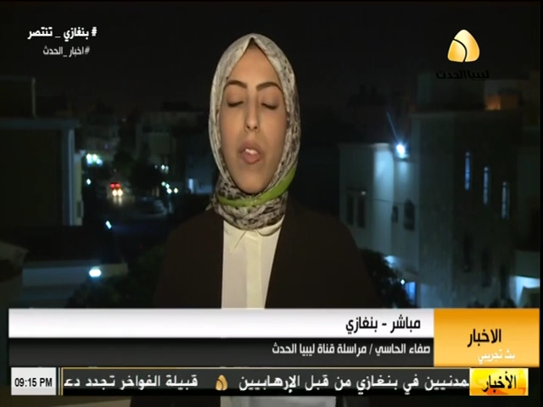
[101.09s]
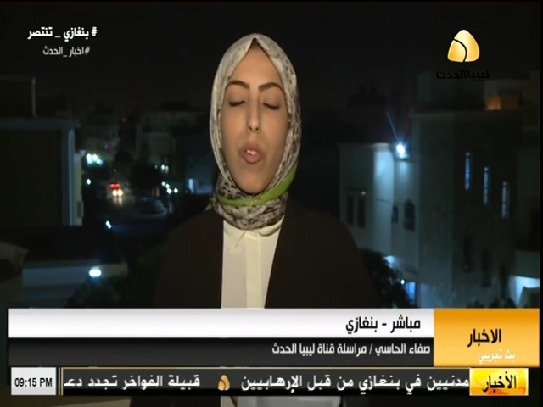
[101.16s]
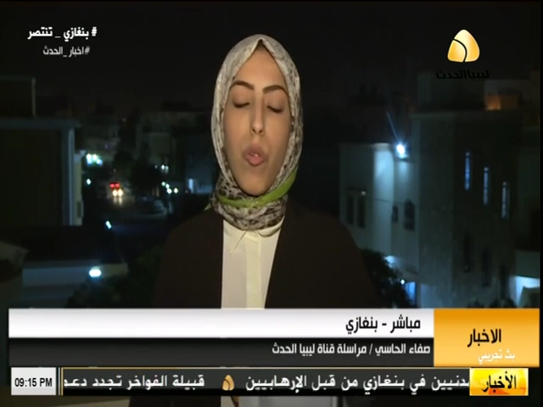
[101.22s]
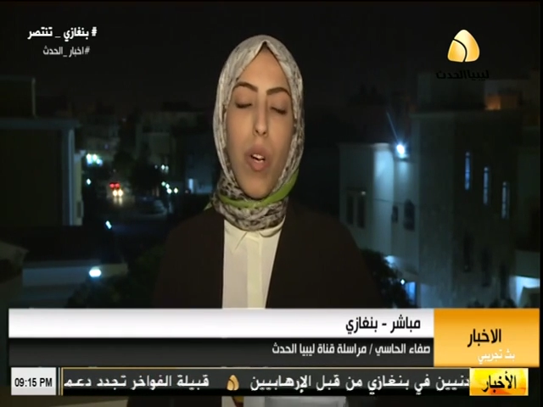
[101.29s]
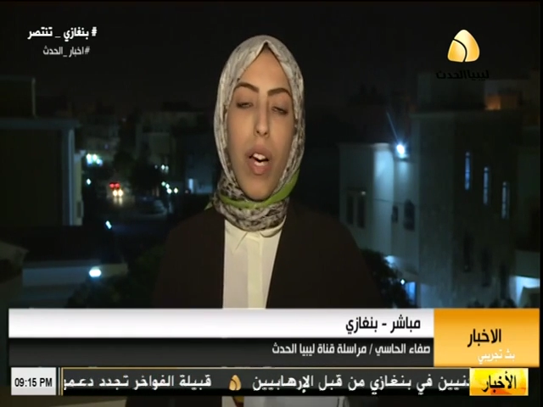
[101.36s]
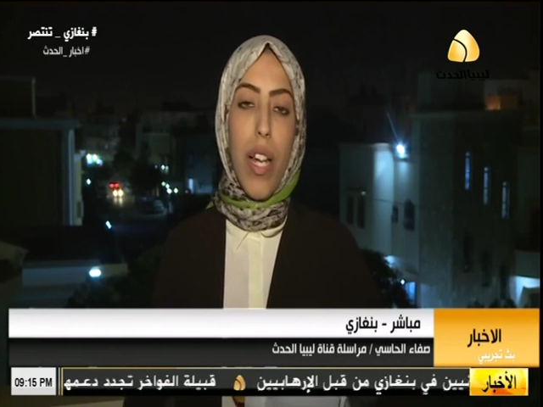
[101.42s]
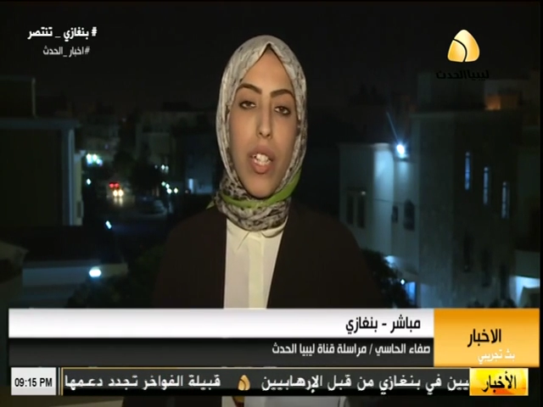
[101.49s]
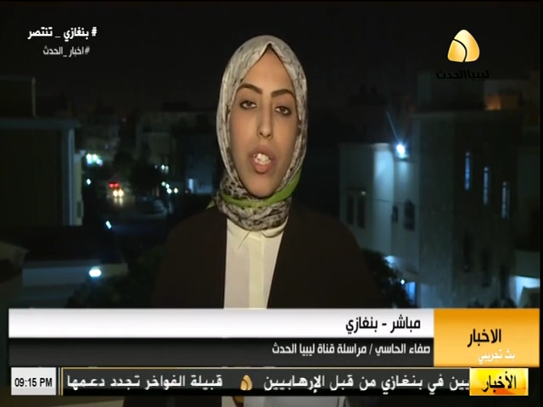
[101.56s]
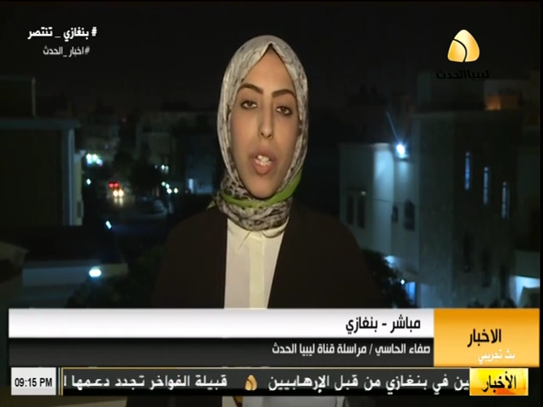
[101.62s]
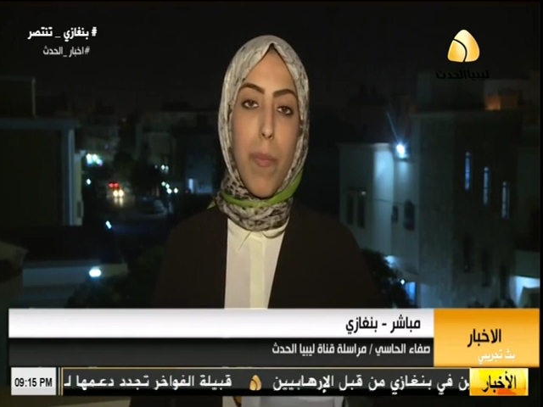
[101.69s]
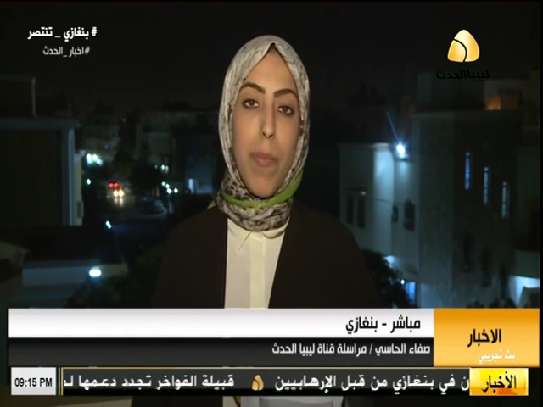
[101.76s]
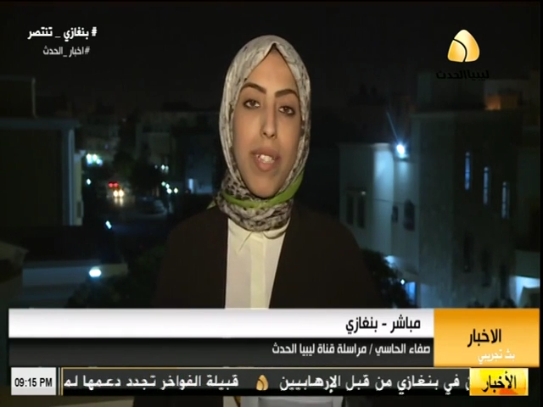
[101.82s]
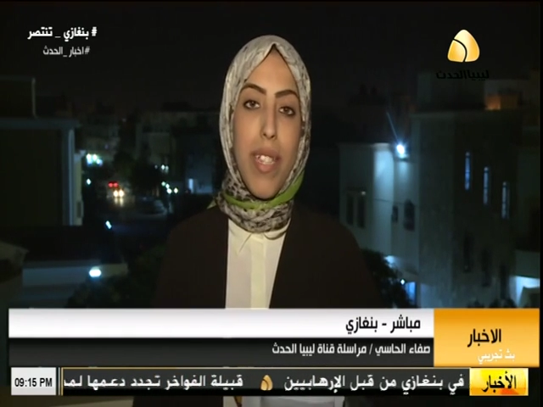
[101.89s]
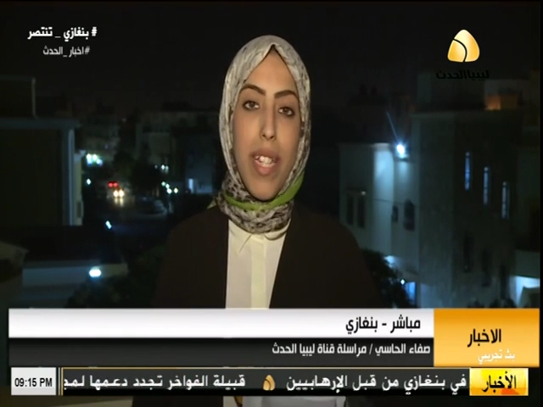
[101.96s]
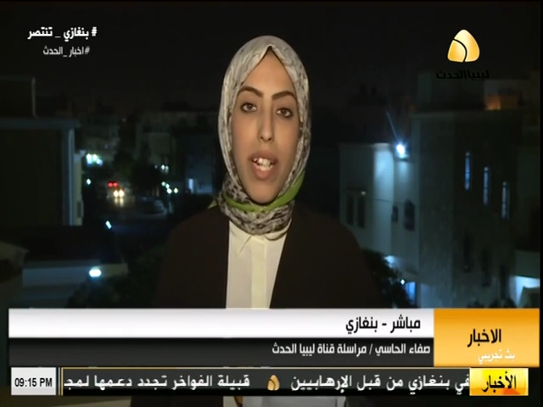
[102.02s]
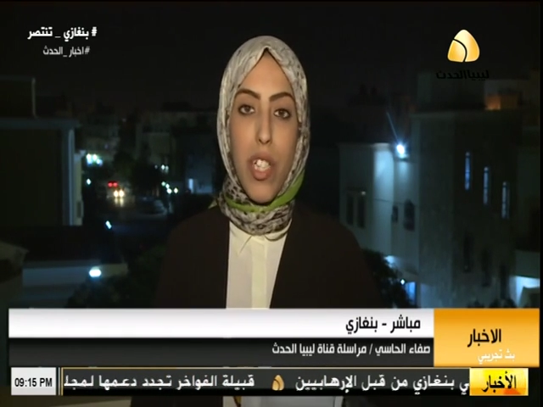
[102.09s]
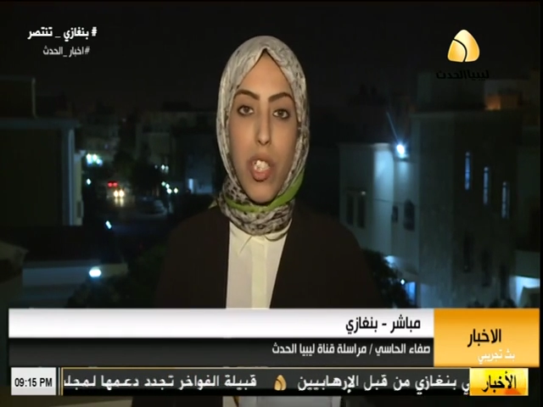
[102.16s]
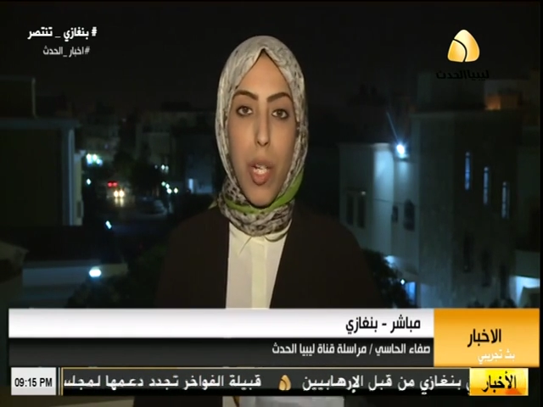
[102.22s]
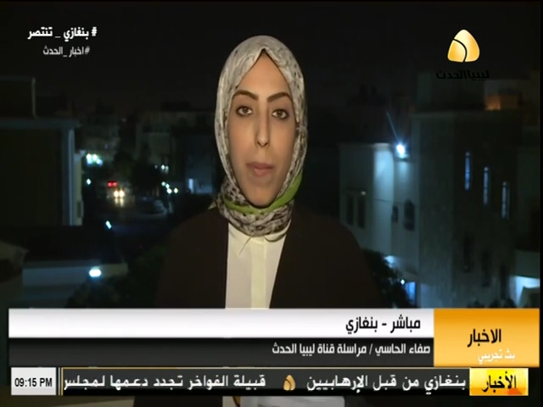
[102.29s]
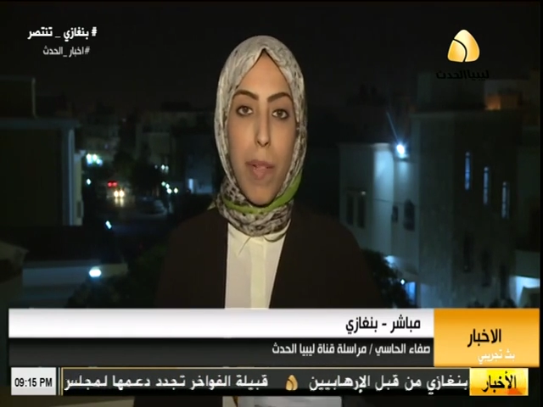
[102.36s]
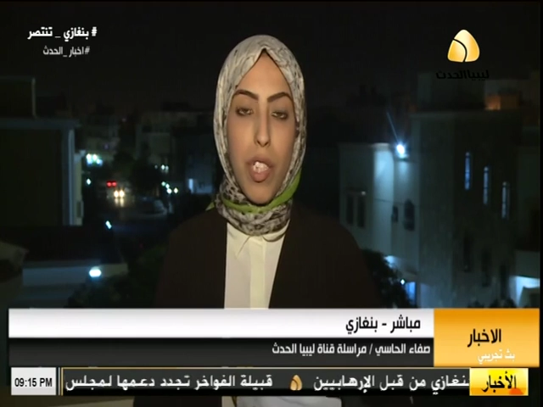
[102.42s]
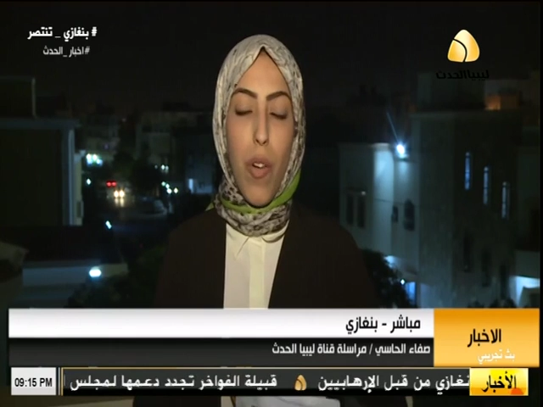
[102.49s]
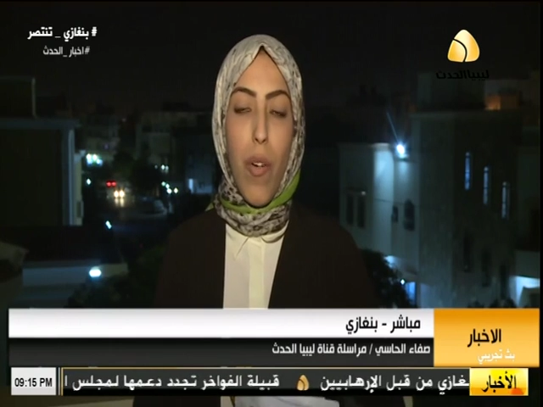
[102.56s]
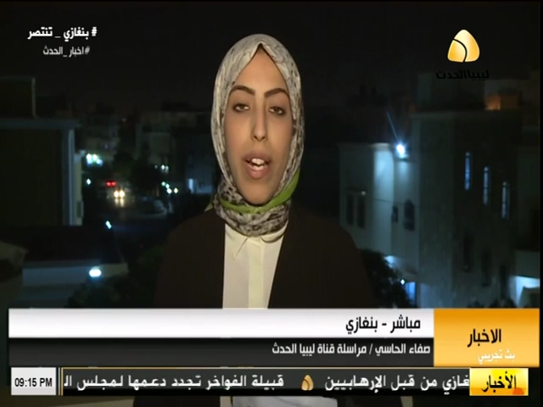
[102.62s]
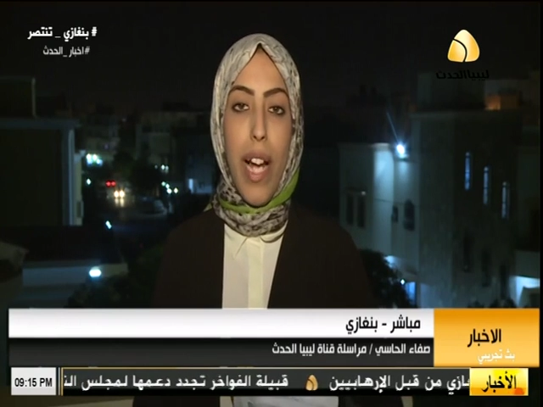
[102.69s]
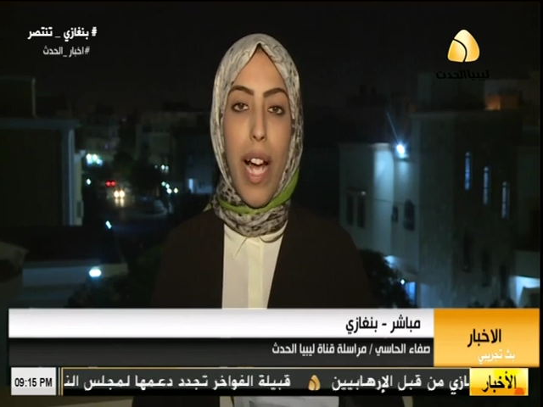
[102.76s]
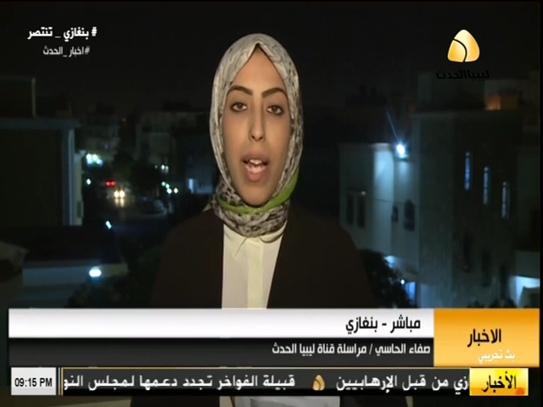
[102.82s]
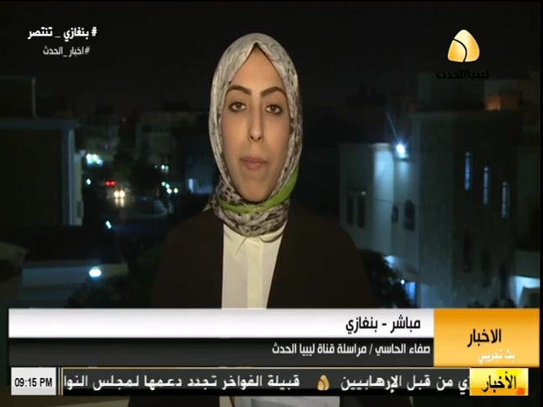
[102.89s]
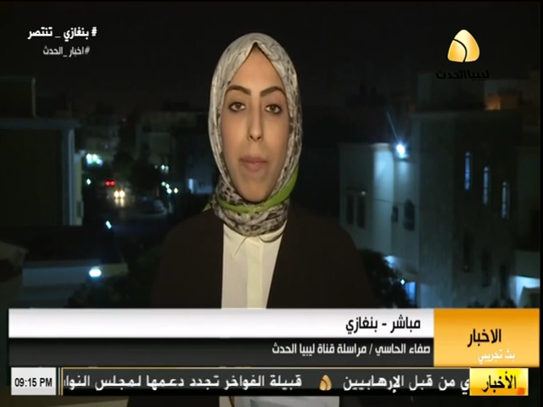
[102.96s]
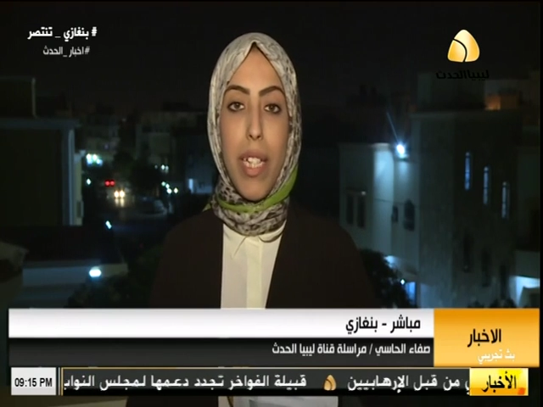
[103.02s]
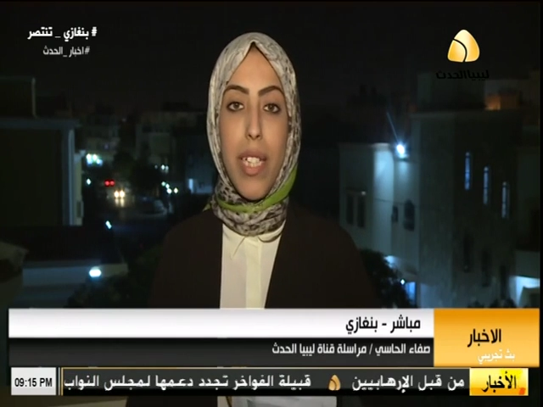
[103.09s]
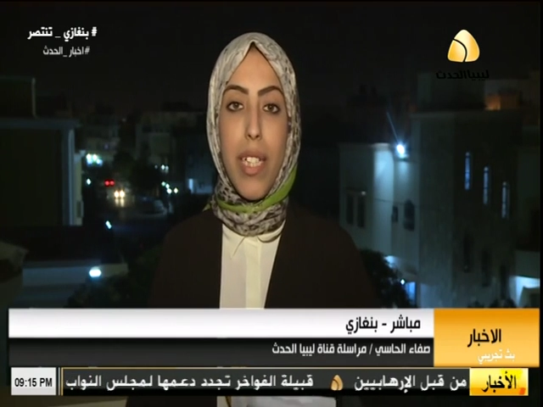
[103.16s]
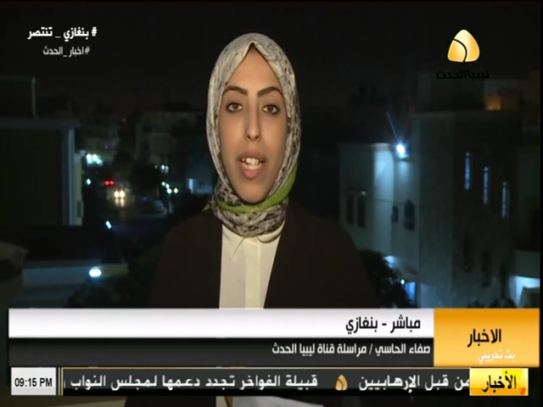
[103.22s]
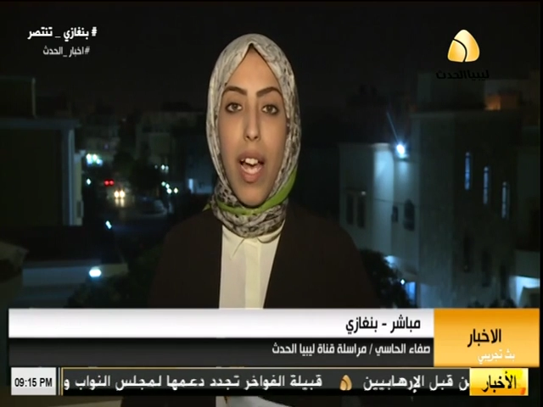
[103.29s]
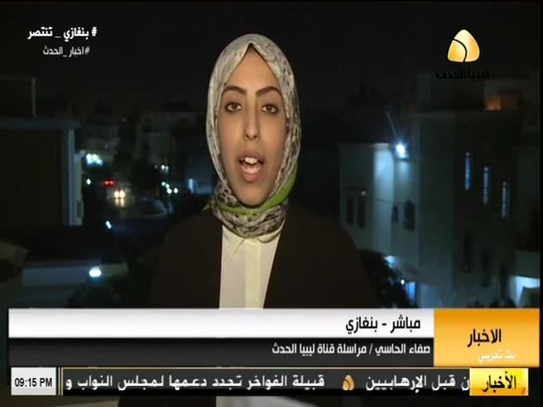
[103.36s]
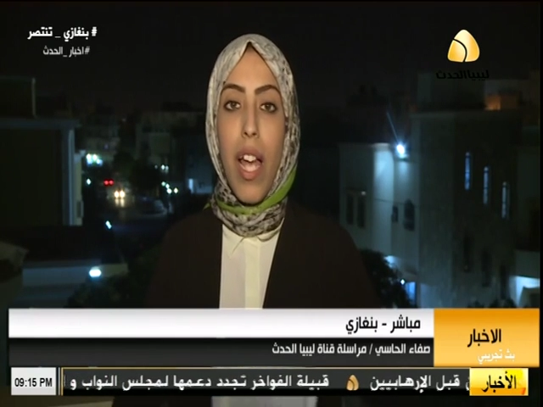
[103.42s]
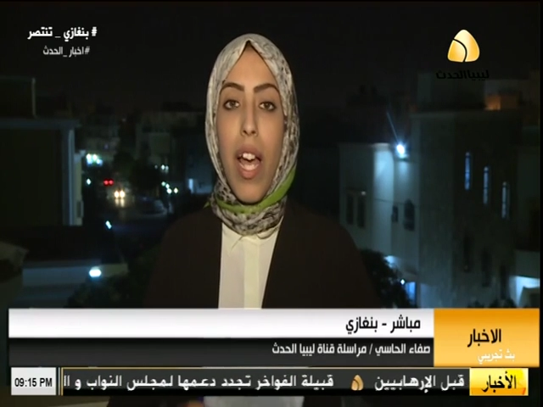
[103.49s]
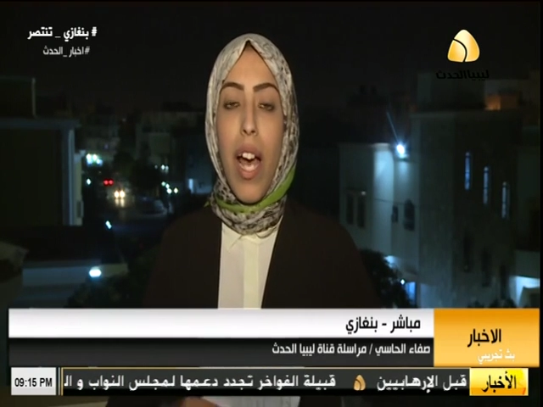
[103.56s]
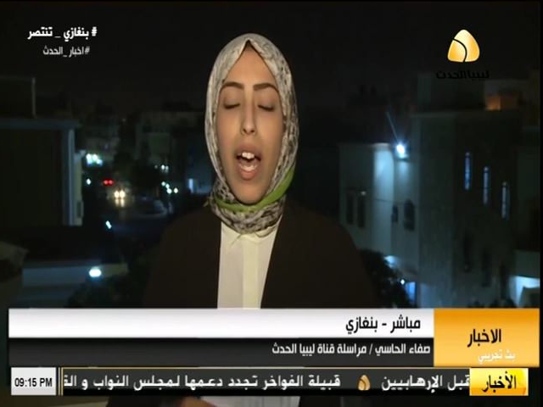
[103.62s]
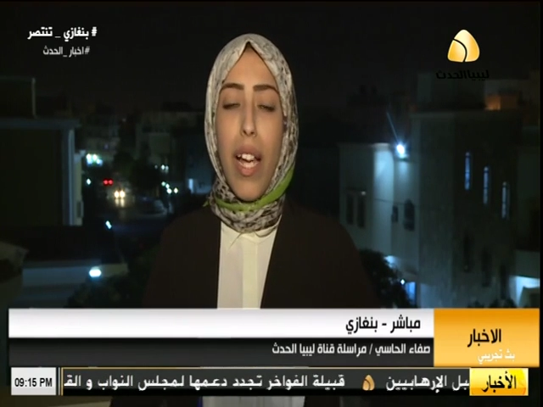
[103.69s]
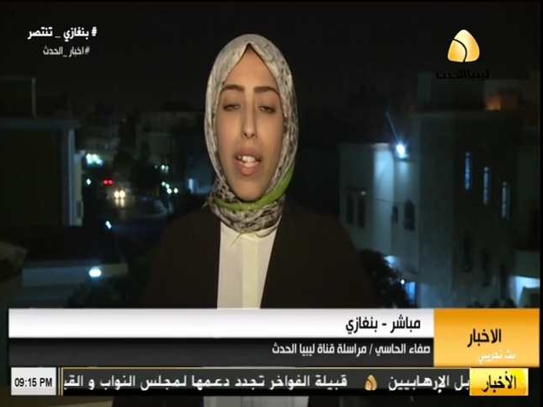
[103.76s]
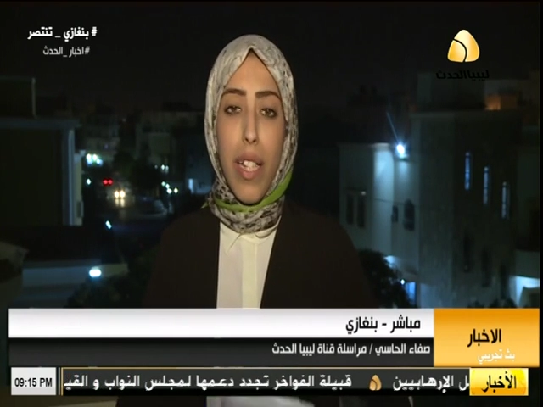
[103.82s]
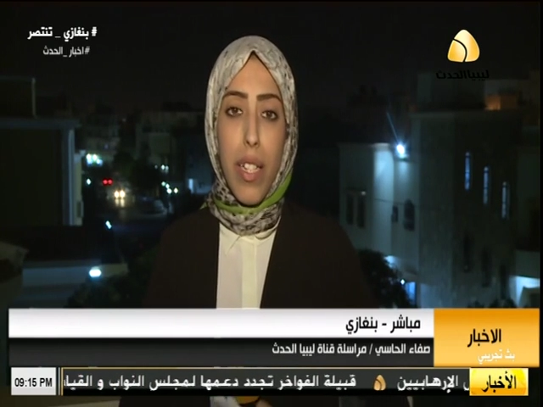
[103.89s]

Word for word: حيث خرجت مسيرة جابت شوارع المدينة